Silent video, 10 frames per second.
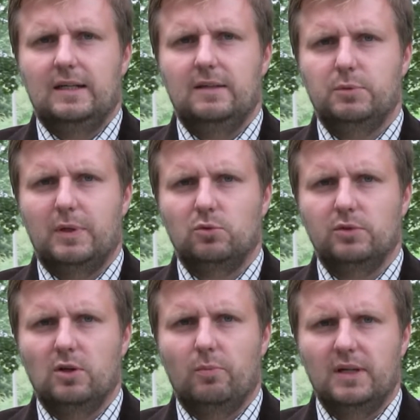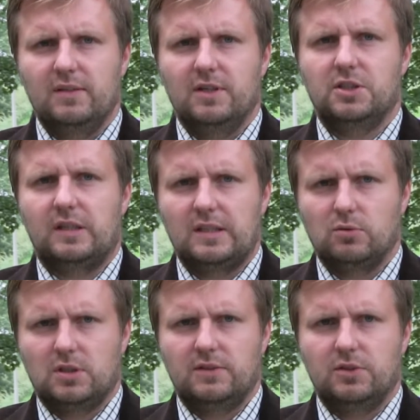W przypadku tego paliwa 4
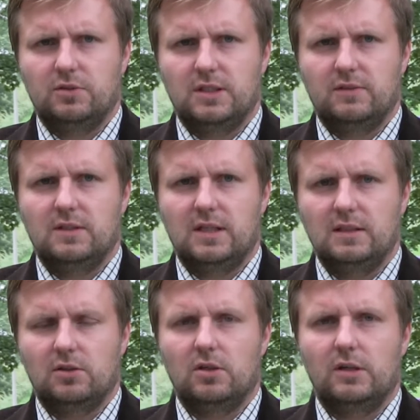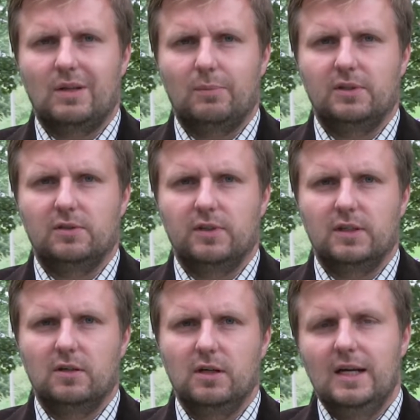zł 99 za litr oleju
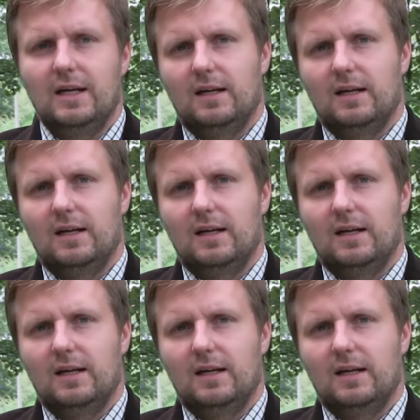napędowego.